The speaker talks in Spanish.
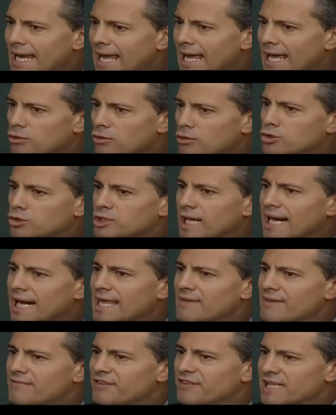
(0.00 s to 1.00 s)
la ley
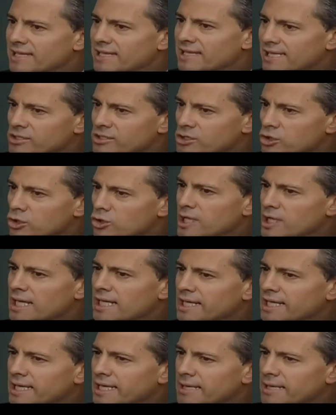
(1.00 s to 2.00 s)
contra la infiltración
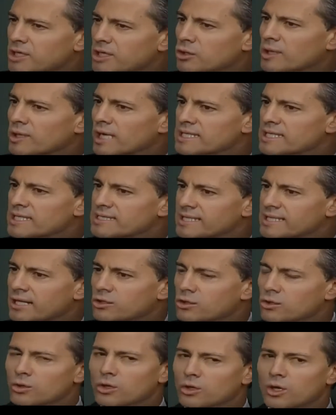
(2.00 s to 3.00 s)
del crimen
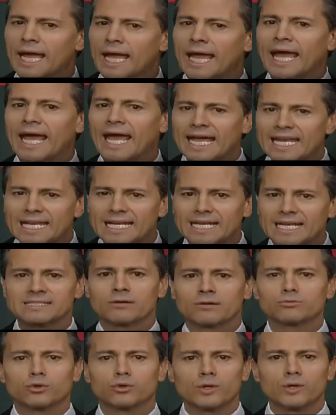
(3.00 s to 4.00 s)
organizado en
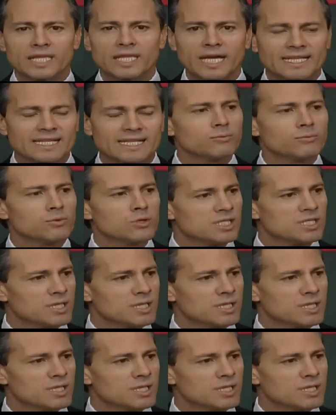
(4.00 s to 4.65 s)
las autoridades